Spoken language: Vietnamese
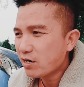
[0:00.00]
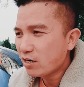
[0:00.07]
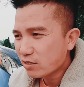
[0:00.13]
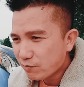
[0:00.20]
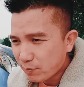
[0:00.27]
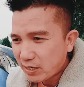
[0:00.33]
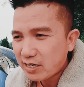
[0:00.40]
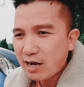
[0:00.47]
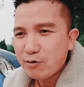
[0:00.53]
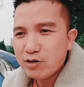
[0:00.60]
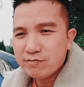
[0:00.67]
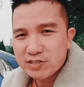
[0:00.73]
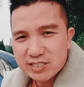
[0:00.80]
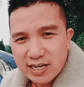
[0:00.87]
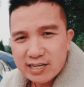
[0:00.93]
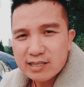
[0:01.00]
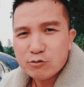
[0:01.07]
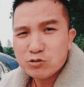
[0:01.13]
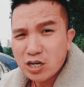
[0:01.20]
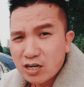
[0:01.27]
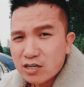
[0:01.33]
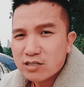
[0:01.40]
phải thợ tao phải bán cao hơn vì xe
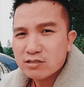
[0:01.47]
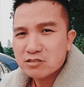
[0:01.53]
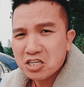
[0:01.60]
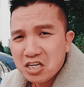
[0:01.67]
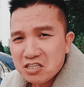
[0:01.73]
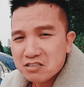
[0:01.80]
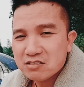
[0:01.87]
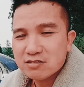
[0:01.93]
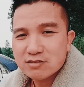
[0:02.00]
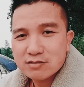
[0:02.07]
tao chất xịn